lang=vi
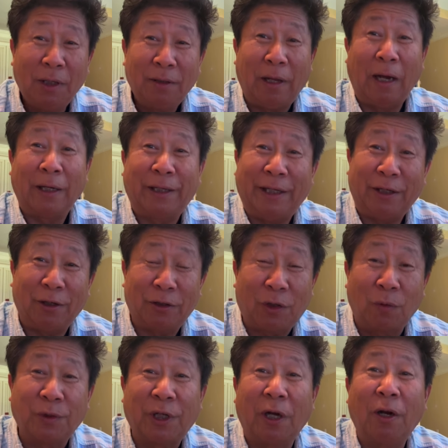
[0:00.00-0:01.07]
thả kỳ đó
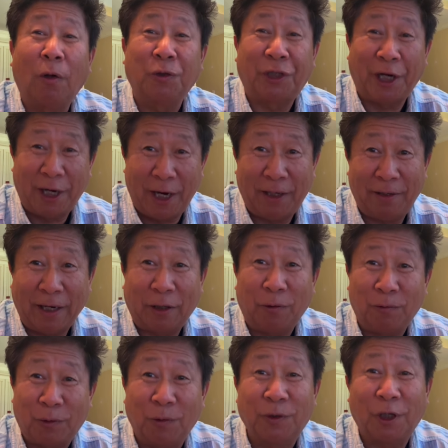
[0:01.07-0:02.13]
tông giờ lâu trên này này
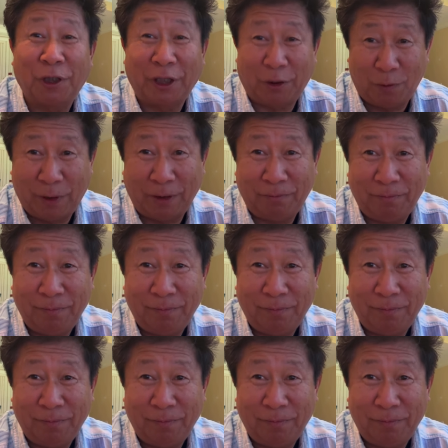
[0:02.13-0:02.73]
còn tông giờ trên tôi này